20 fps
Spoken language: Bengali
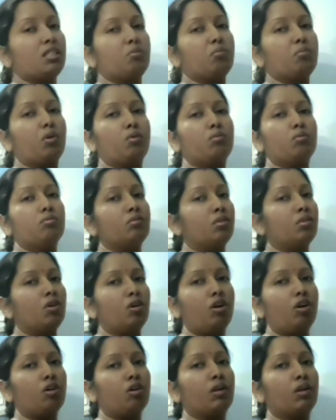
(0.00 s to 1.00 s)
মৌ
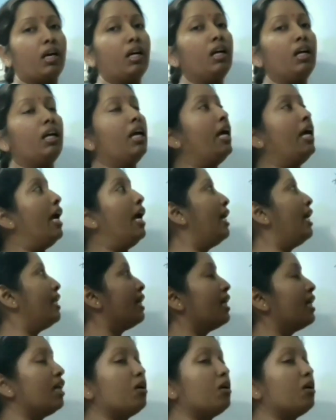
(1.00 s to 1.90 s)
হলো না এটাকে